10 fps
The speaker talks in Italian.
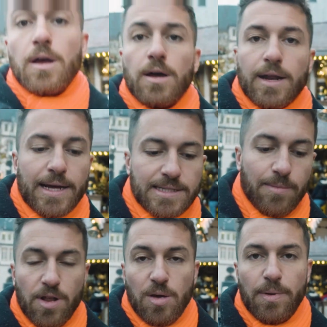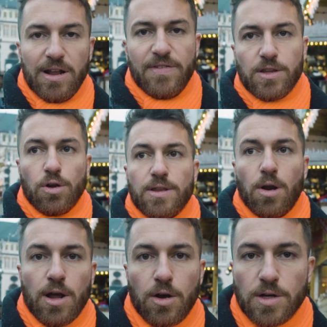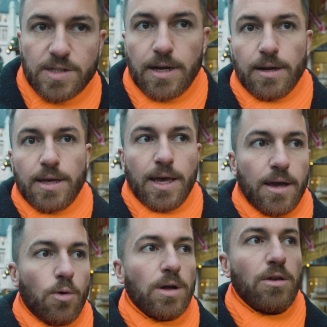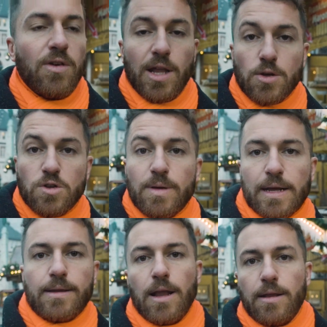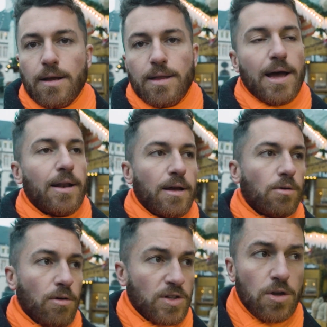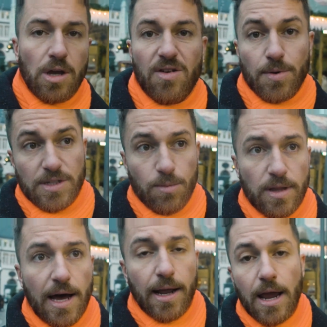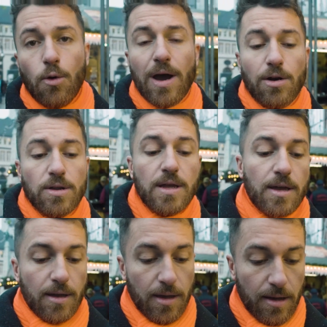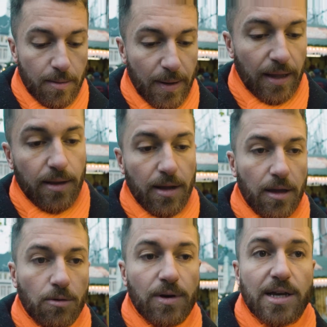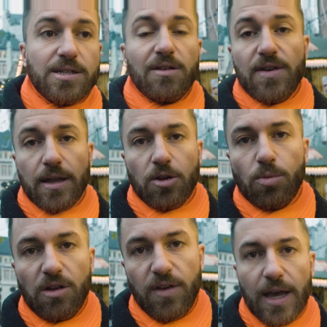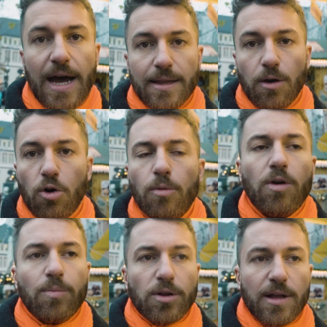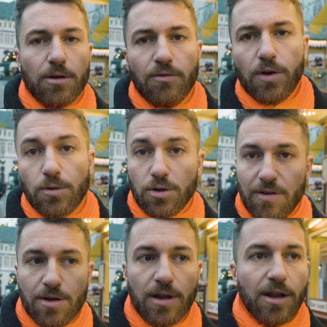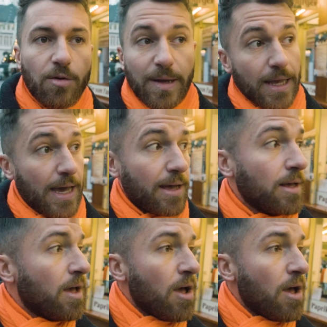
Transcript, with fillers: Ragazzi mi hanno appena fatto notare una cosa Che quando venite sui mercatini di Natale Un consiglio che vi possiamo dare è quello di eh, prendere una salvietta umidificata O comunque portare con voi un tovagliolino Perché